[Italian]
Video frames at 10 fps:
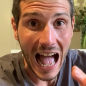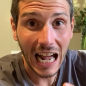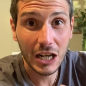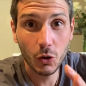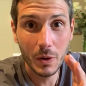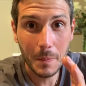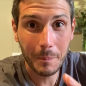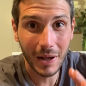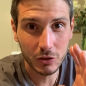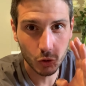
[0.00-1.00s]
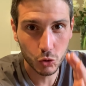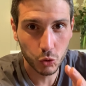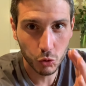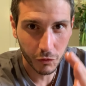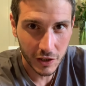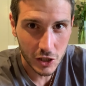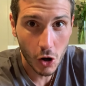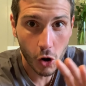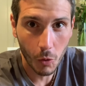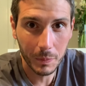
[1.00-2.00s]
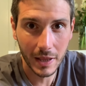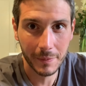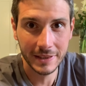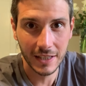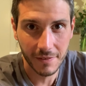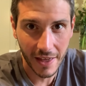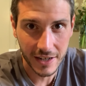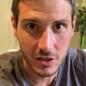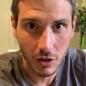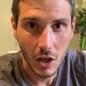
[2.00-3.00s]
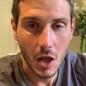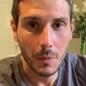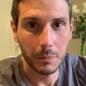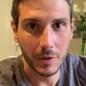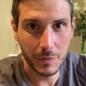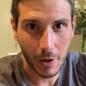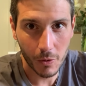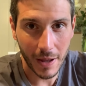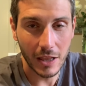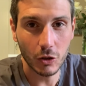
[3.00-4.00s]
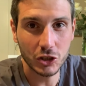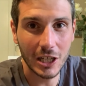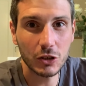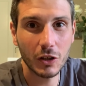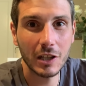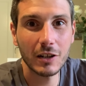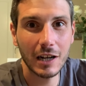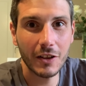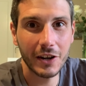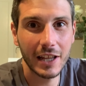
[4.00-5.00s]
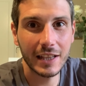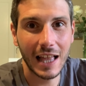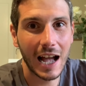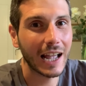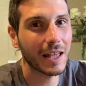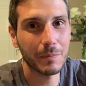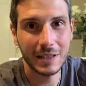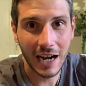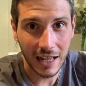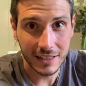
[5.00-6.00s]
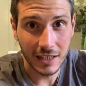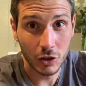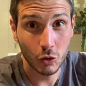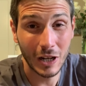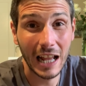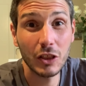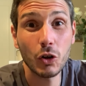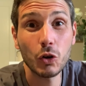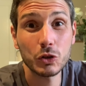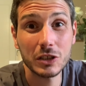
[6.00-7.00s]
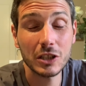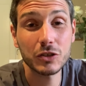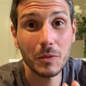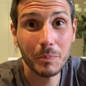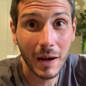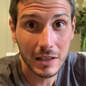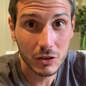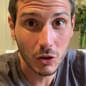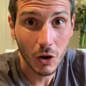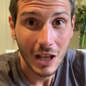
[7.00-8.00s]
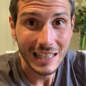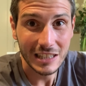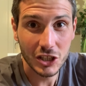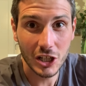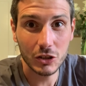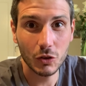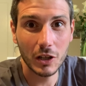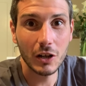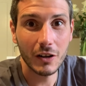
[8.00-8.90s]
hanno un impatto sul tuo fisico completamente diverso. Mi spiego meglio, 100 kcal da carboidrati non hanno lo stesso impatto di 100